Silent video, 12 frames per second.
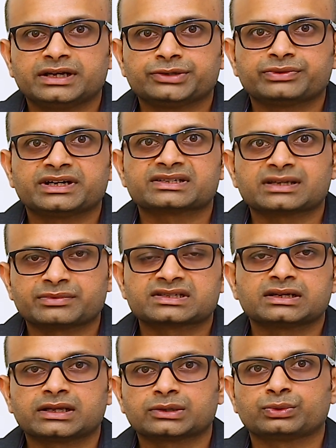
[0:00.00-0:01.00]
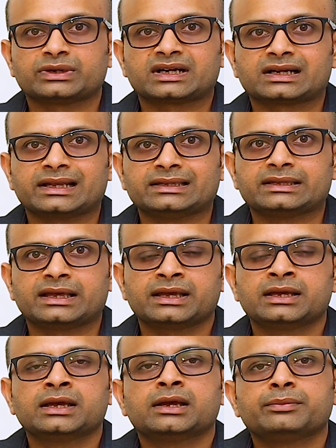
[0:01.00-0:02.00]
ఇటువంటి సమస్యలు ఉన్నట్లయితే
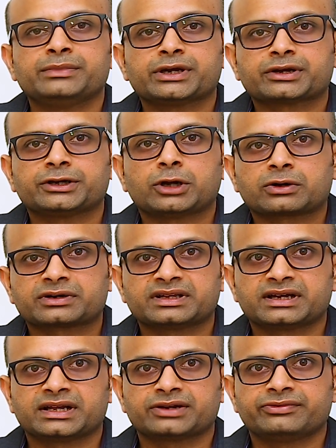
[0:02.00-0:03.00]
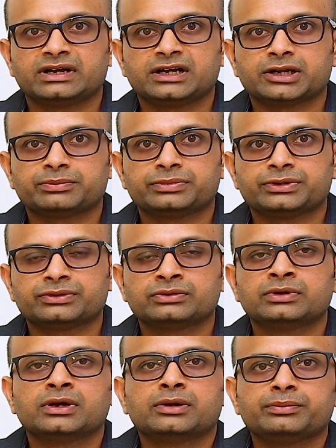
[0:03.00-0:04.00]
మీ యొక్క డాక్టర్ దగ్గరికి వెళ్ళినప్పుడు
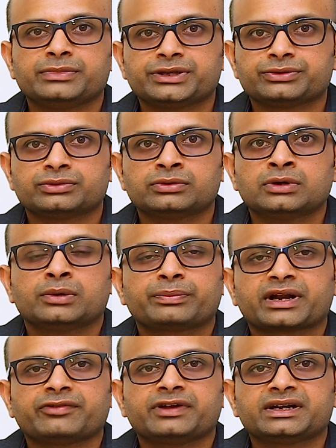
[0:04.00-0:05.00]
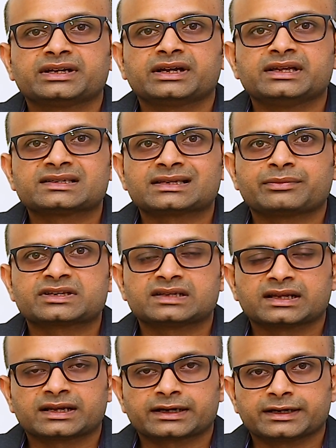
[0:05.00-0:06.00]
మీరు ప్రైవేట్గా ఈ
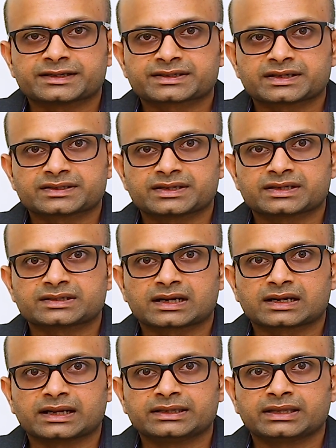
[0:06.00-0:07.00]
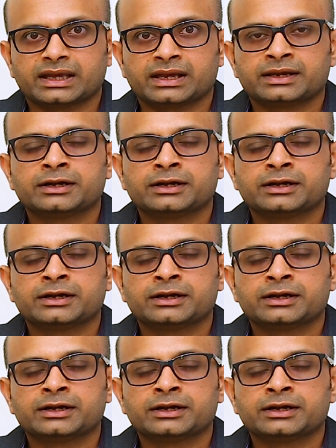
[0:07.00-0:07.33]
సమస్యలు కనుక డిస్కస్ చేసినట్లయితే